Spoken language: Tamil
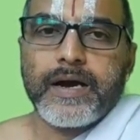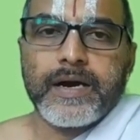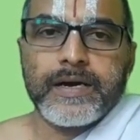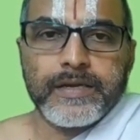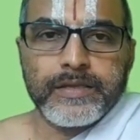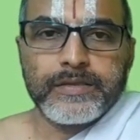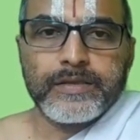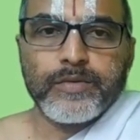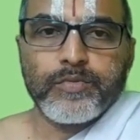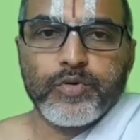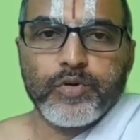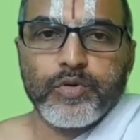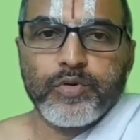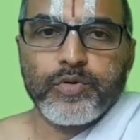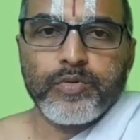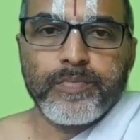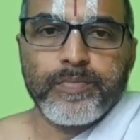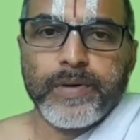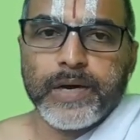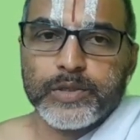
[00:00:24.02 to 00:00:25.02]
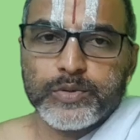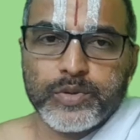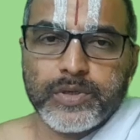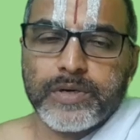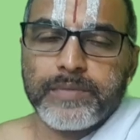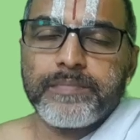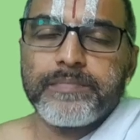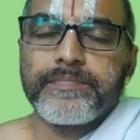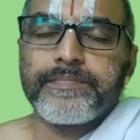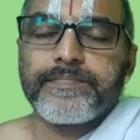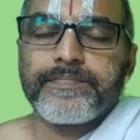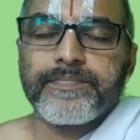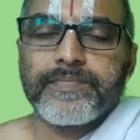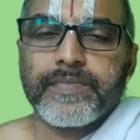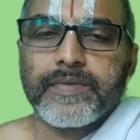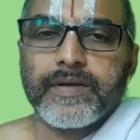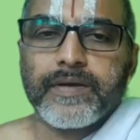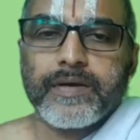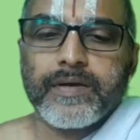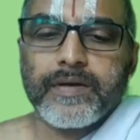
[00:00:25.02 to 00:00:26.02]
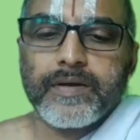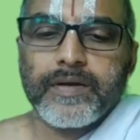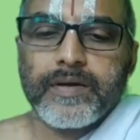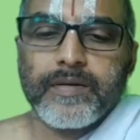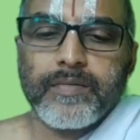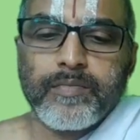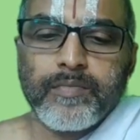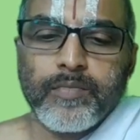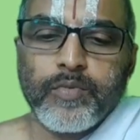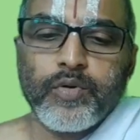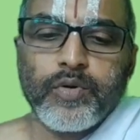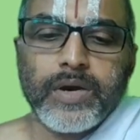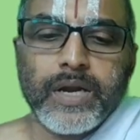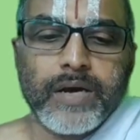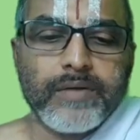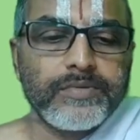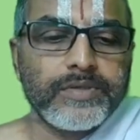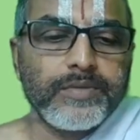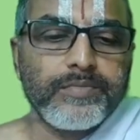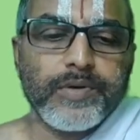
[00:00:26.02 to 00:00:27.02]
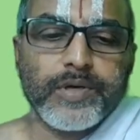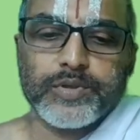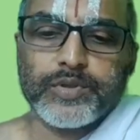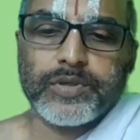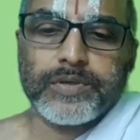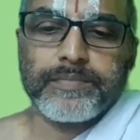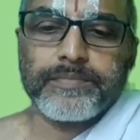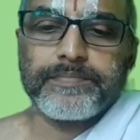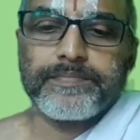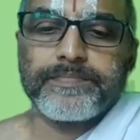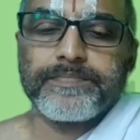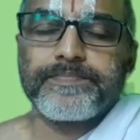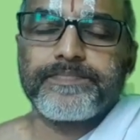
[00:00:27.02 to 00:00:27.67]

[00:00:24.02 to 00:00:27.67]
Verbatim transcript: அடுத்த ஒரு பாசுரம் மூணாவது பாசுரம்